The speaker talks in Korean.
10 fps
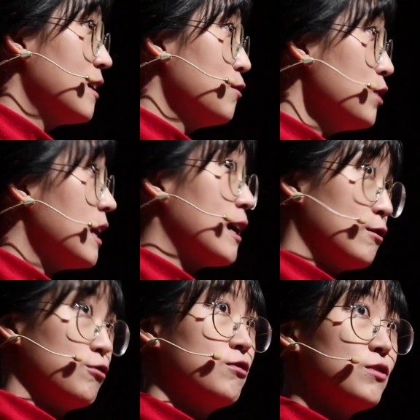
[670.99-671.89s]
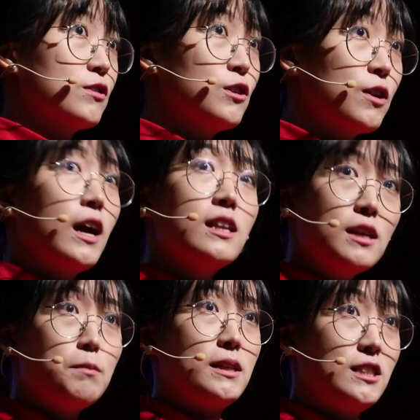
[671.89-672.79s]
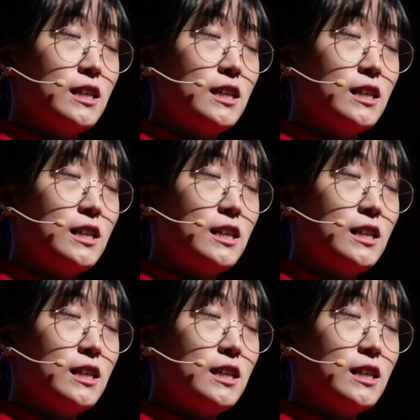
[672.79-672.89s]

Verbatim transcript: 우리나라도 그렇게 하는 게 맞지